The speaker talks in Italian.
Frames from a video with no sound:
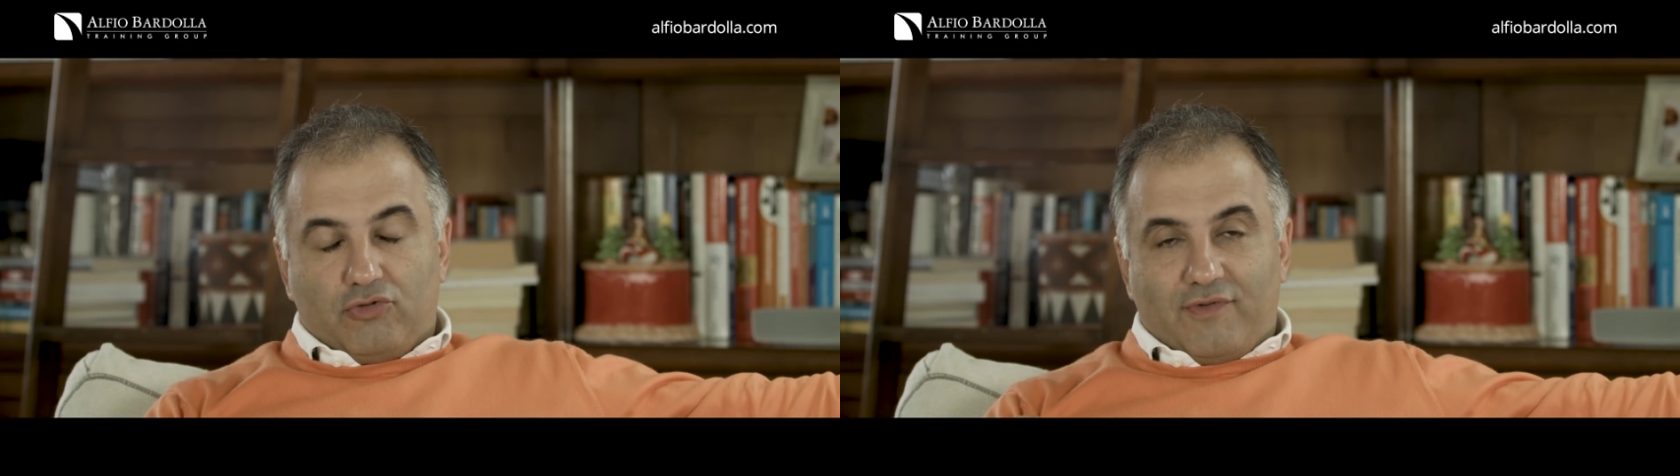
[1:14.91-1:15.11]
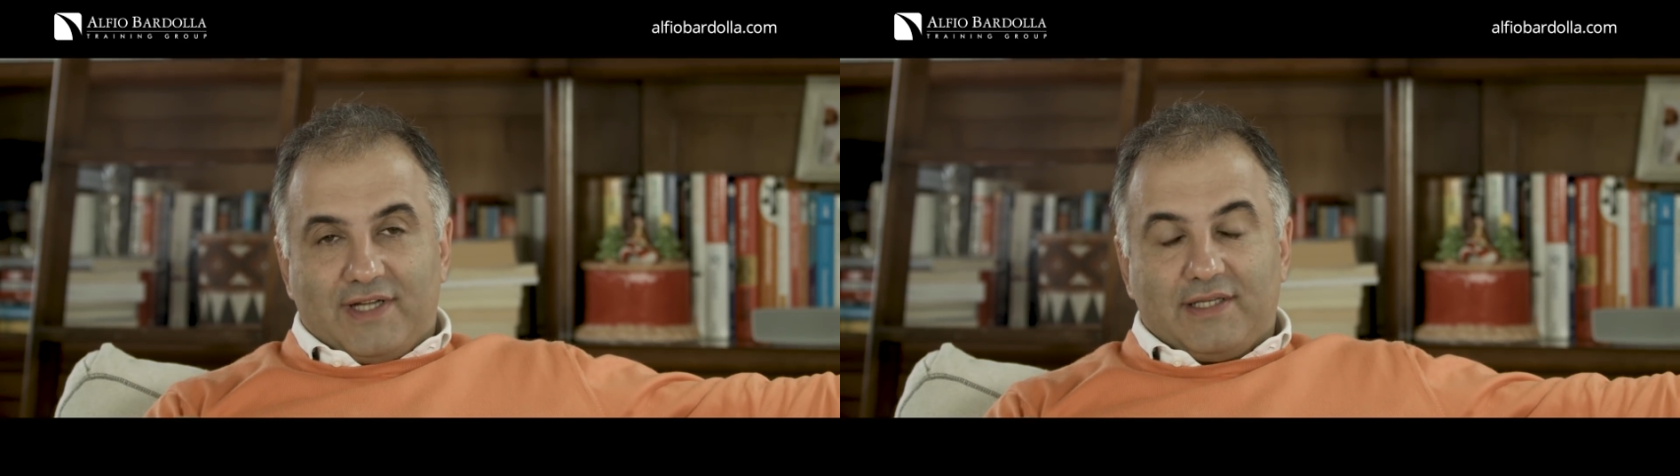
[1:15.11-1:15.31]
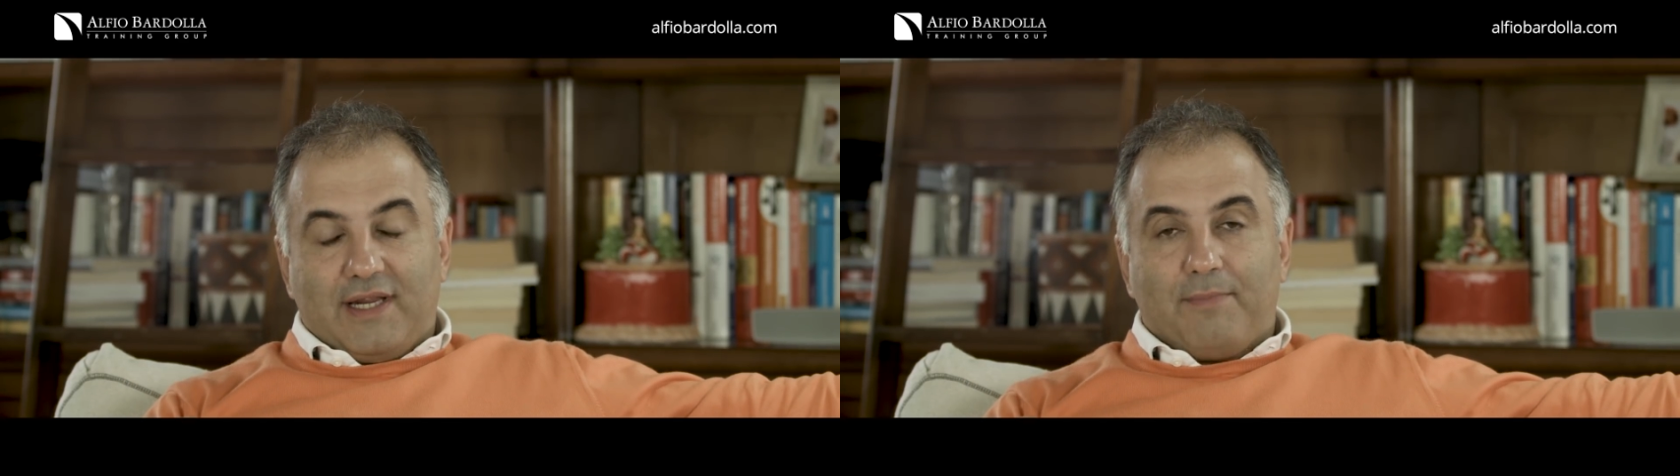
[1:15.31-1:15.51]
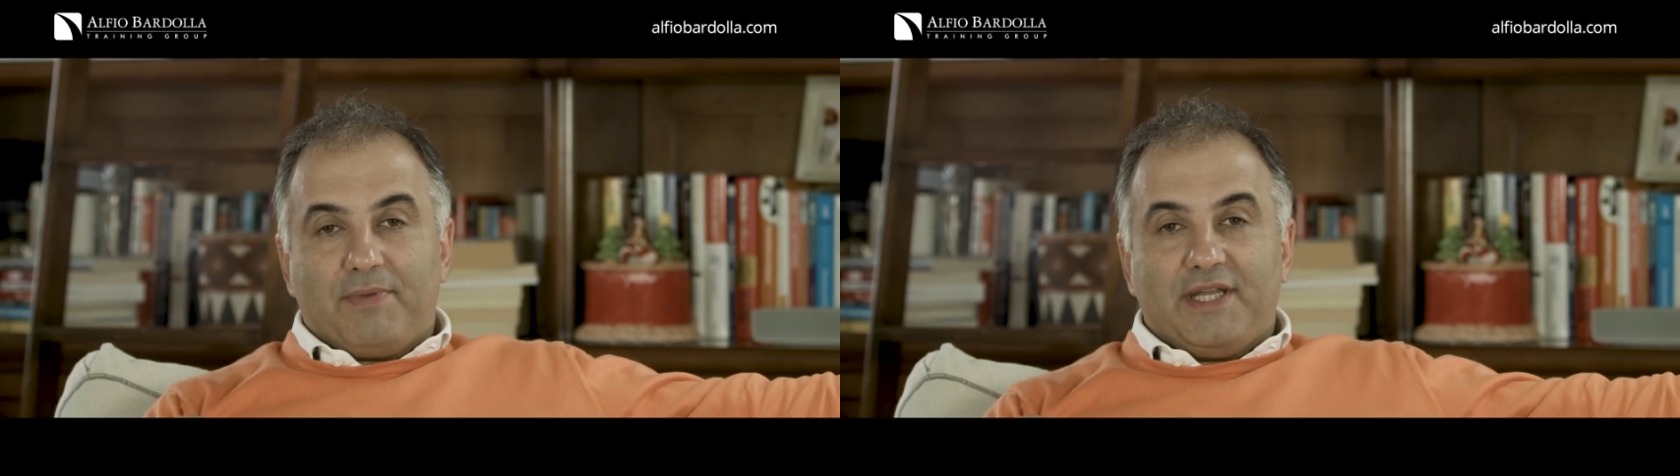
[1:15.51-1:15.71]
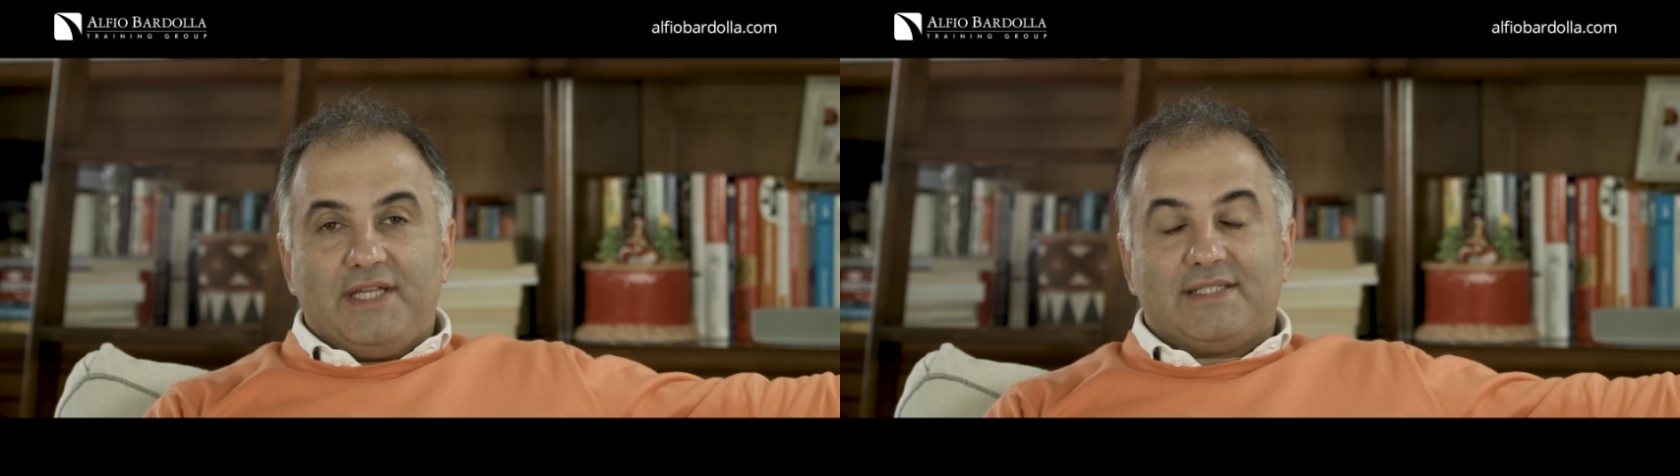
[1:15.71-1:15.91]
trovate nella
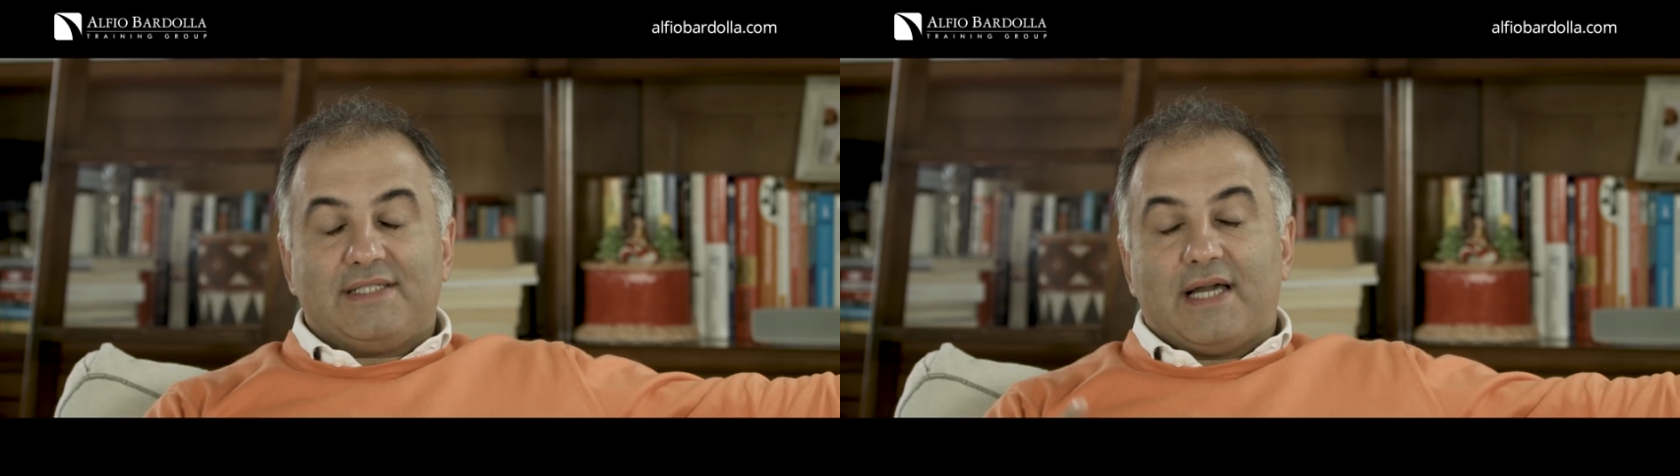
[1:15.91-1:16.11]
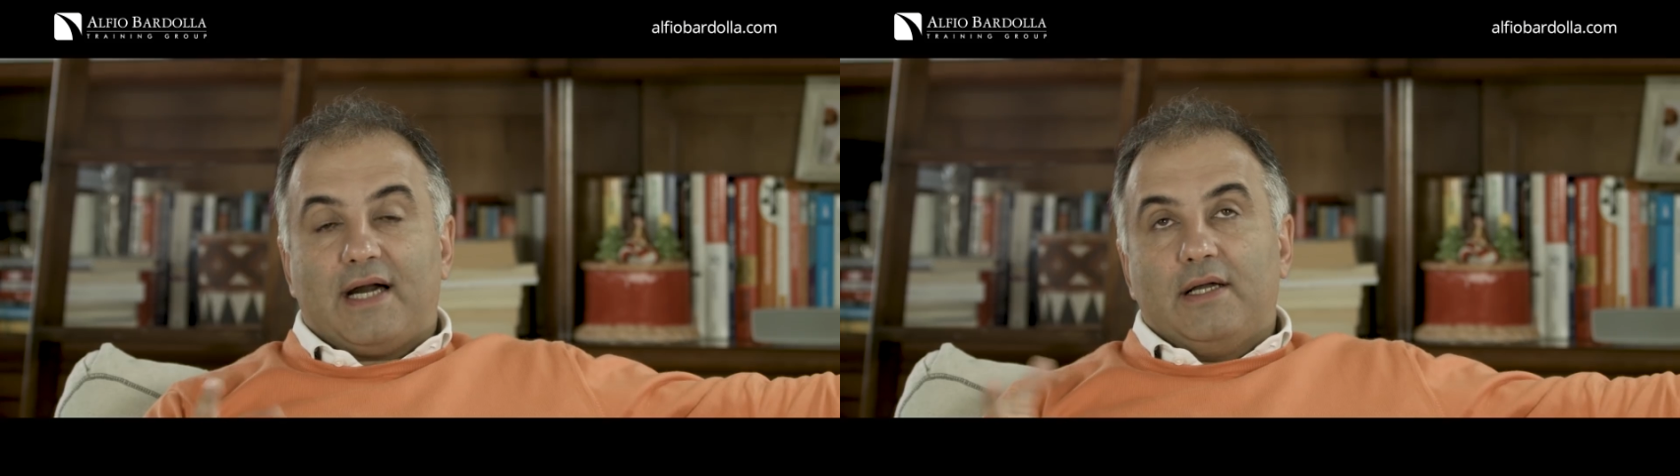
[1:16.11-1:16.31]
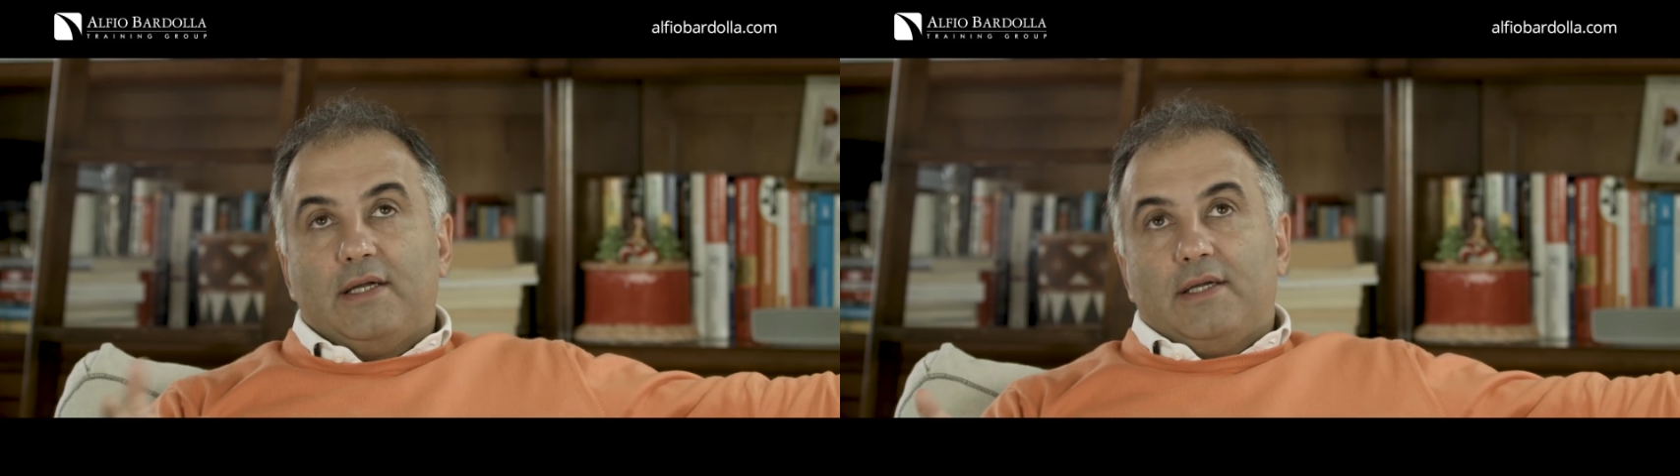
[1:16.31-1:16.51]
perizia,